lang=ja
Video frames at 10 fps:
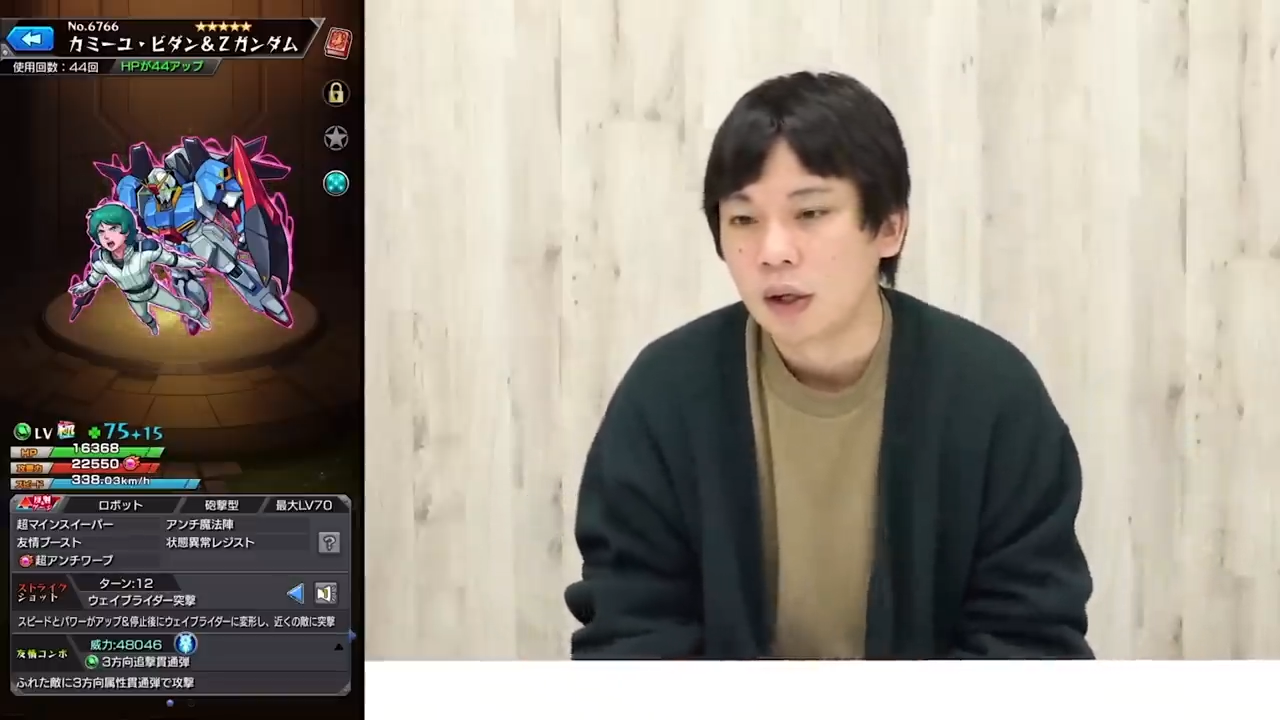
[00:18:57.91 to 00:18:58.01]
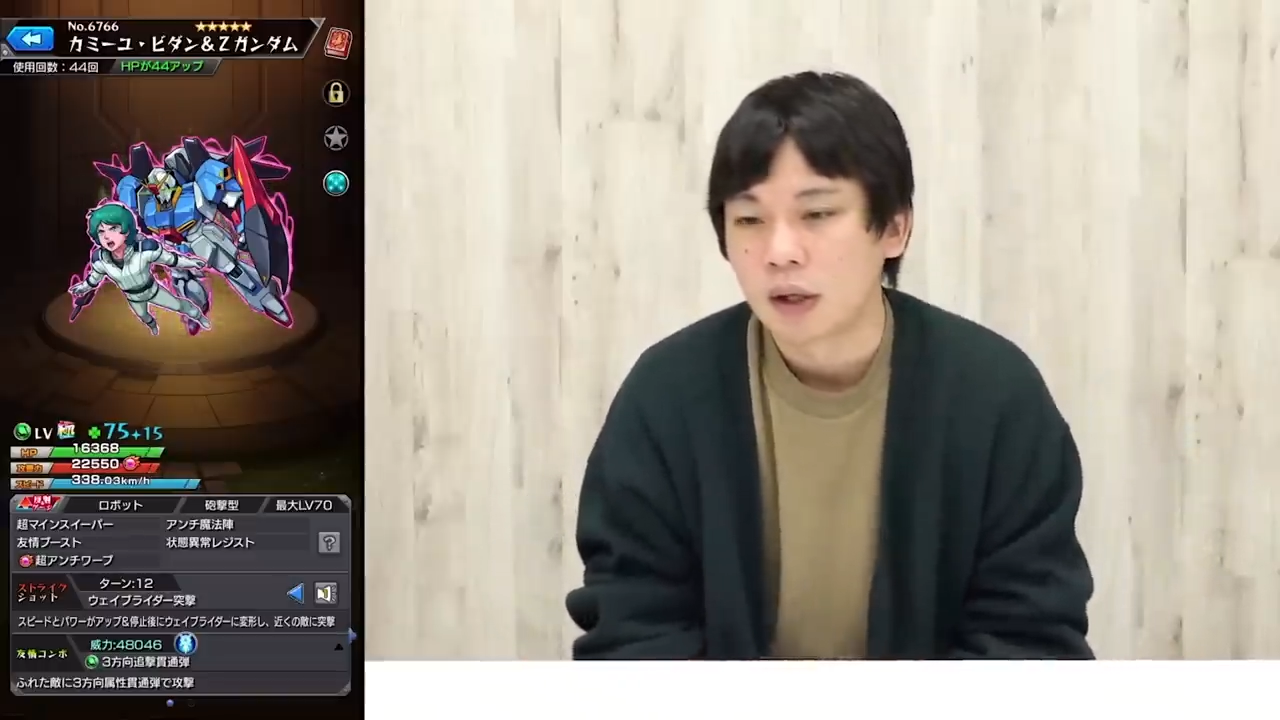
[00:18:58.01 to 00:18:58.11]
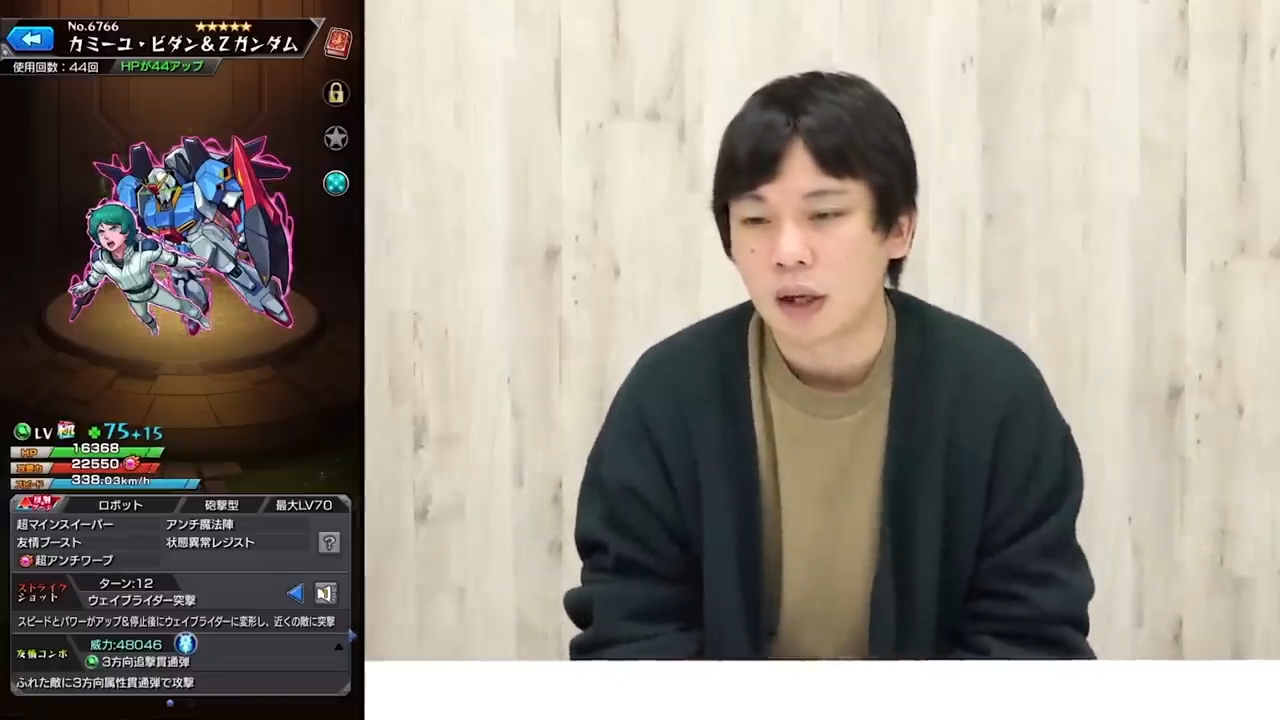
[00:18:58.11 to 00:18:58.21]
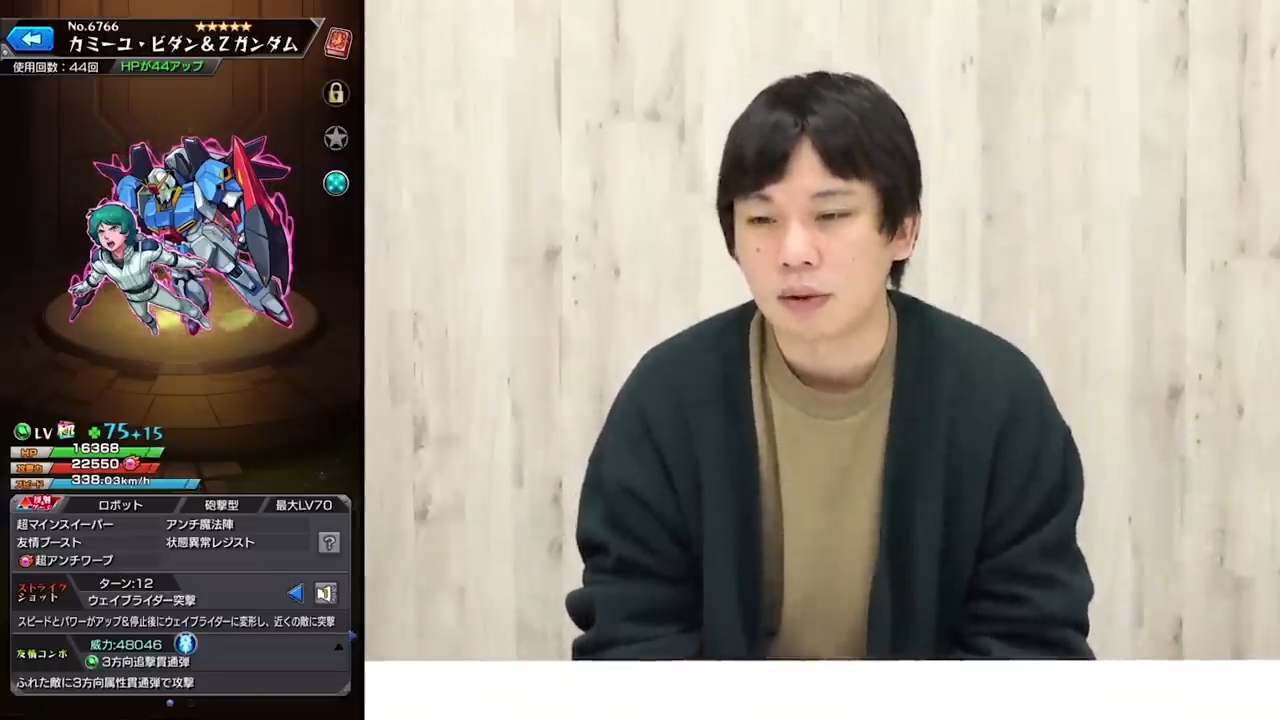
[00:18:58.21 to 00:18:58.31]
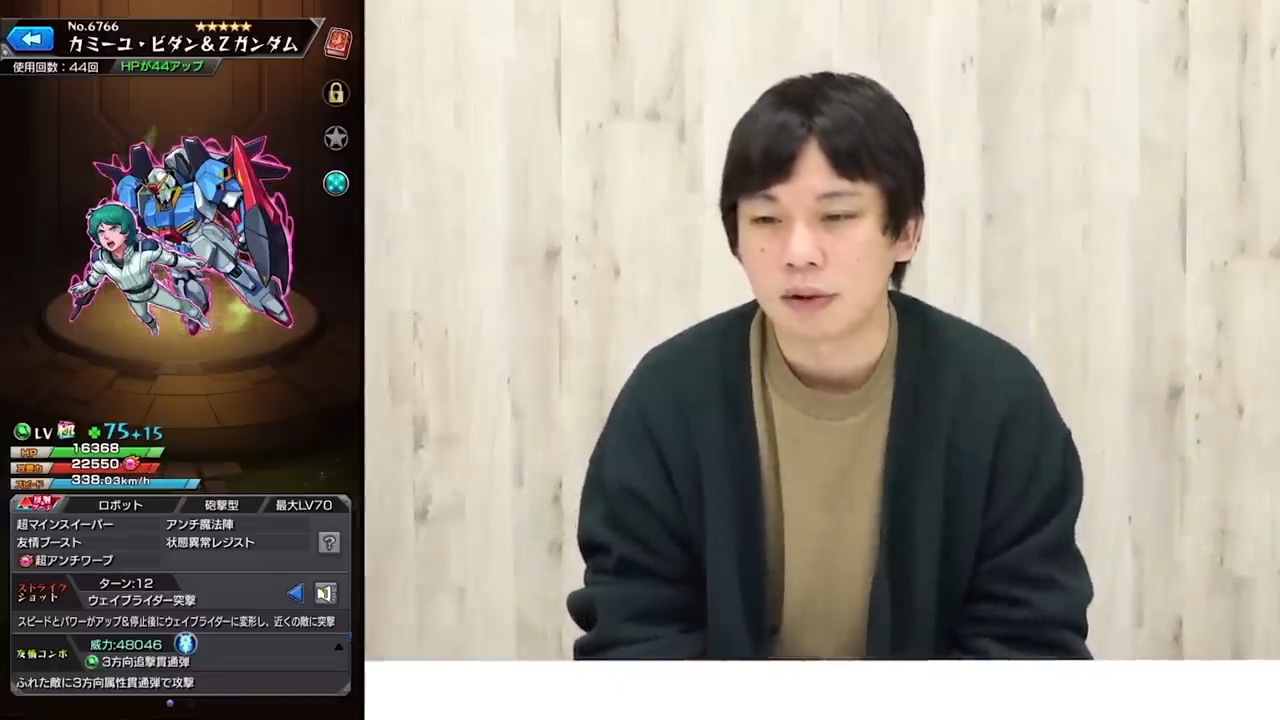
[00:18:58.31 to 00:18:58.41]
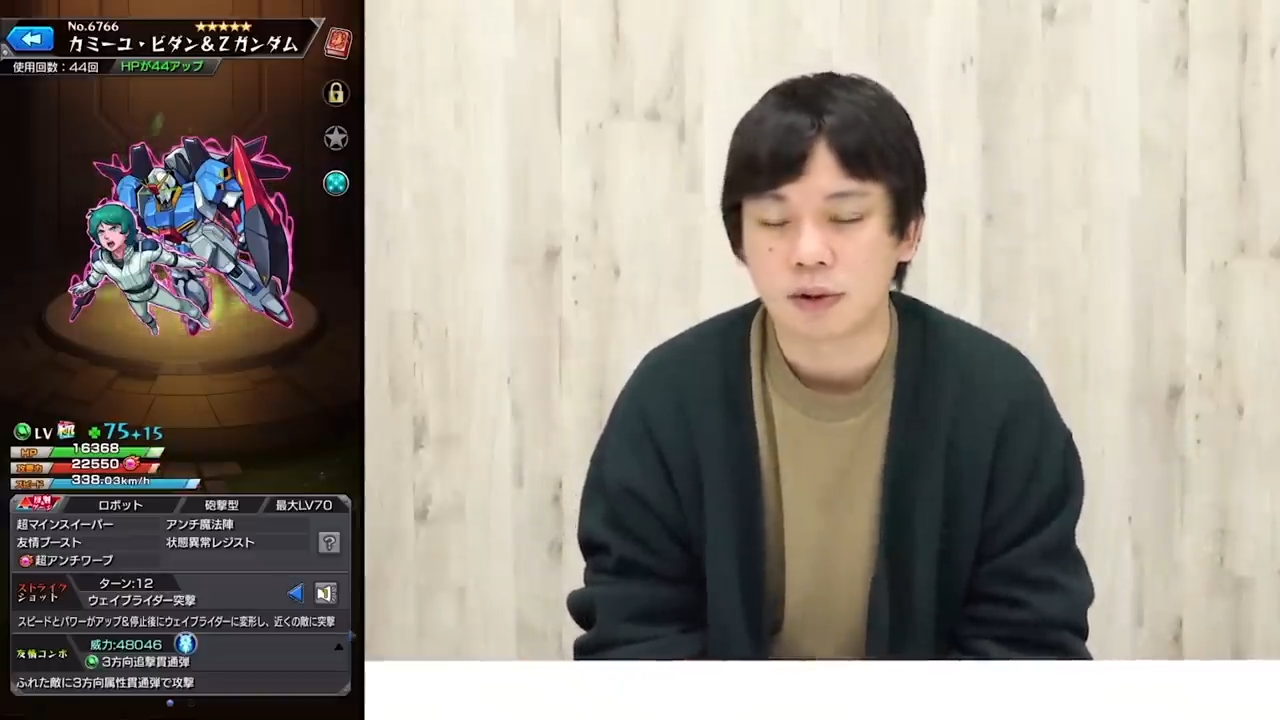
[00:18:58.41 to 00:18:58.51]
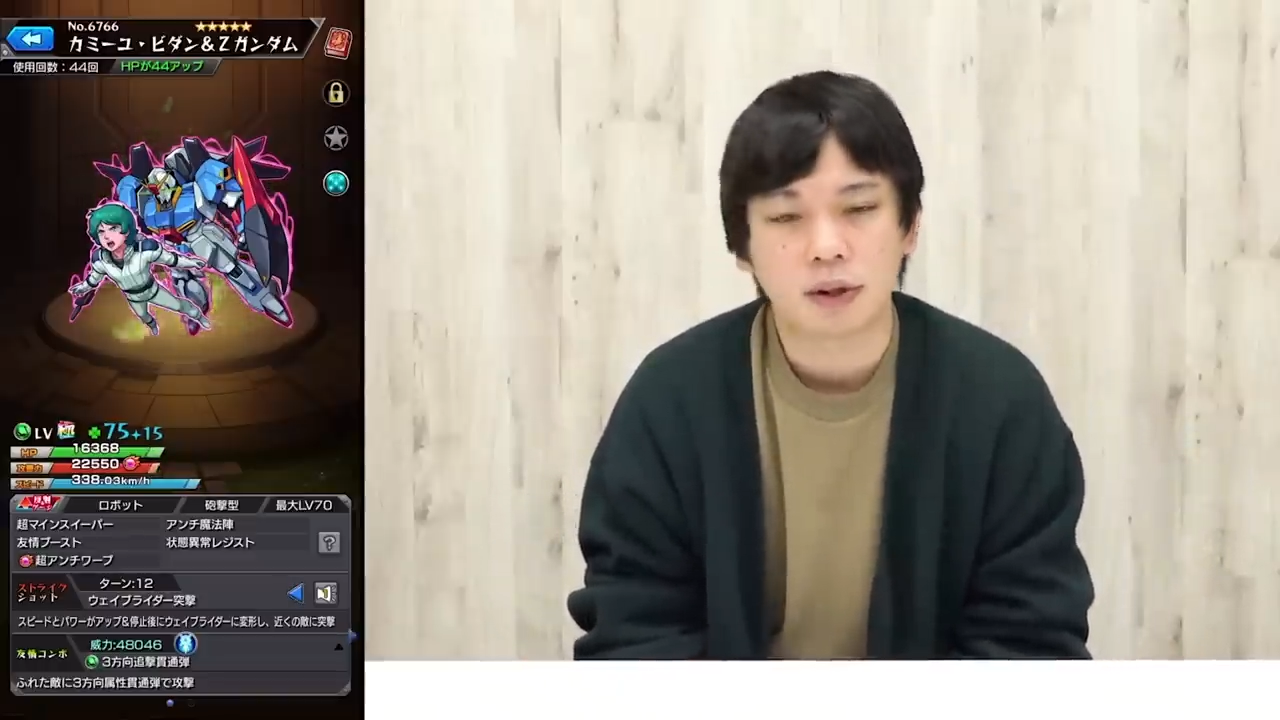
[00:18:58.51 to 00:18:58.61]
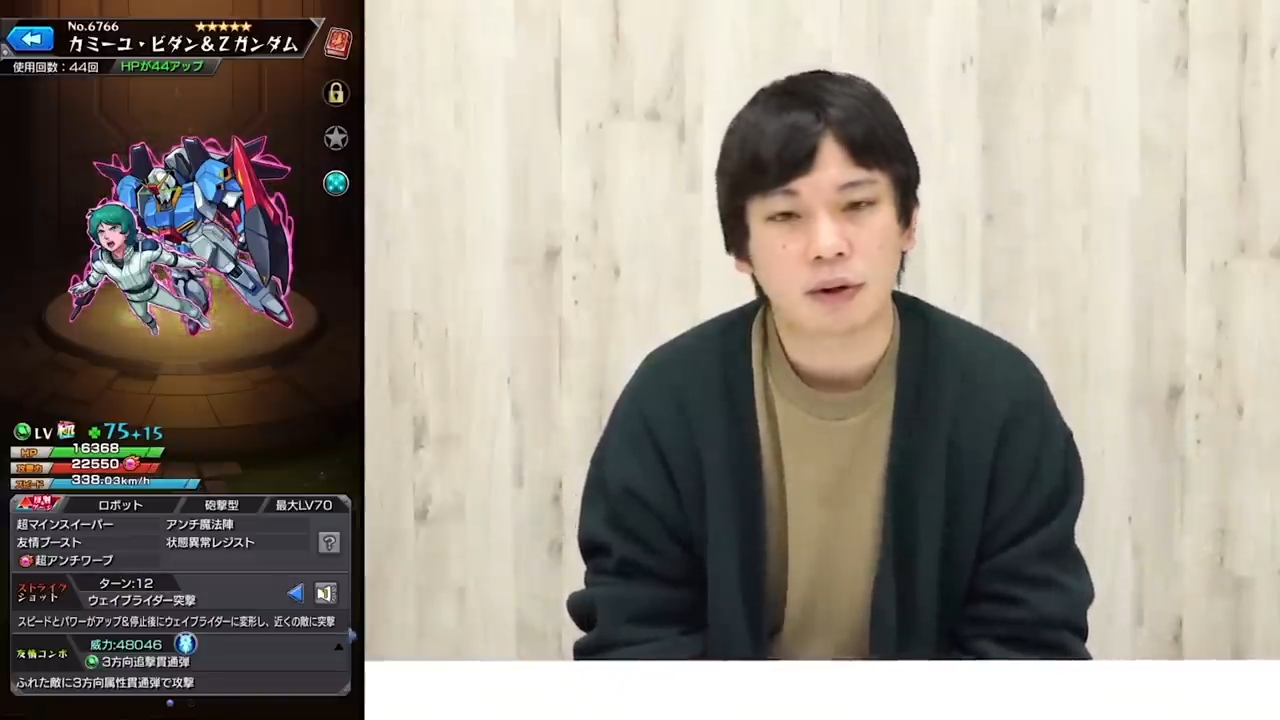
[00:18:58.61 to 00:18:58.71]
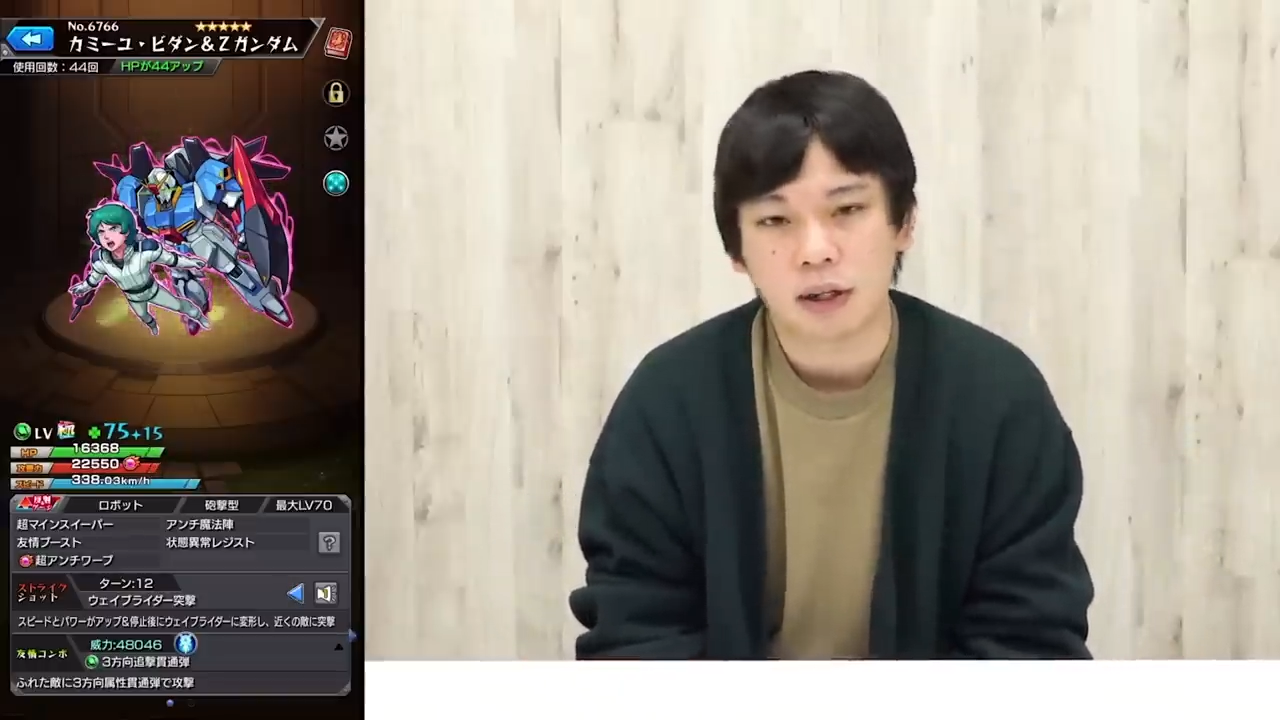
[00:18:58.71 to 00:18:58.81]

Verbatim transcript: 確保しといた方